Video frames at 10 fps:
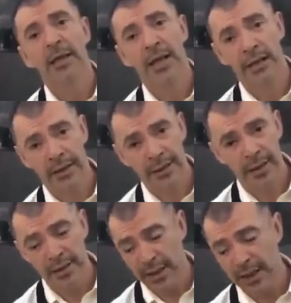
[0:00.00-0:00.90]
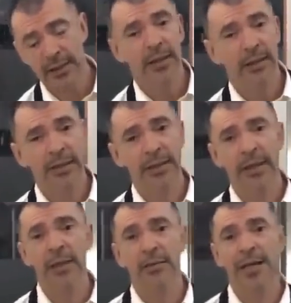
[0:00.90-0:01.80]
de la receta. Esta
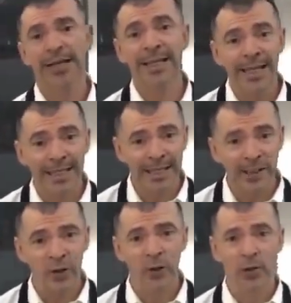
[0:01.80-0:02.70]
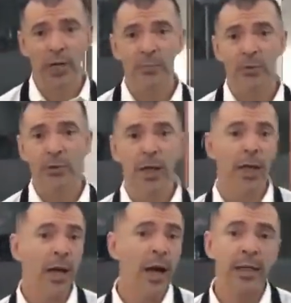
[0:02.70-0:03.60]
receta lleva 18 gramos,
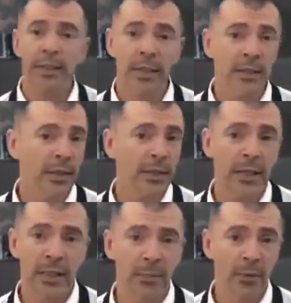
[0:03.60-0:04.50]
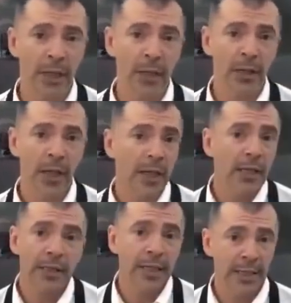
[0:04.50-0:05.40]
así que tendrías que poner
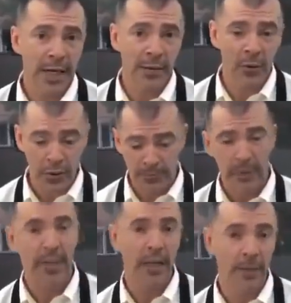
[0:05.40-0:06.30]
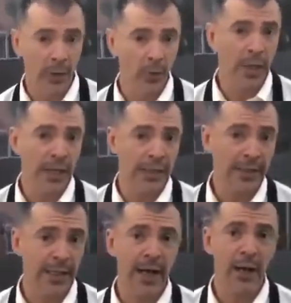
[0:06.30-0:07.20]
6 gramos de levadura
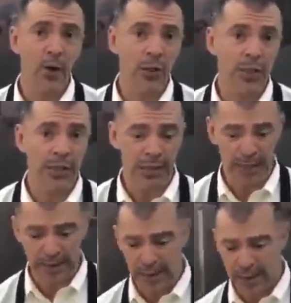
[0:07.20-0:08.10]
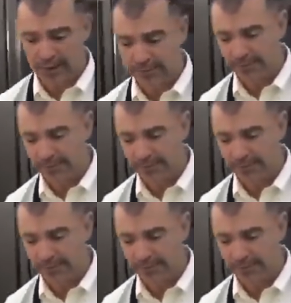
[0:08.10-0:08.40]
seca o deshidratada.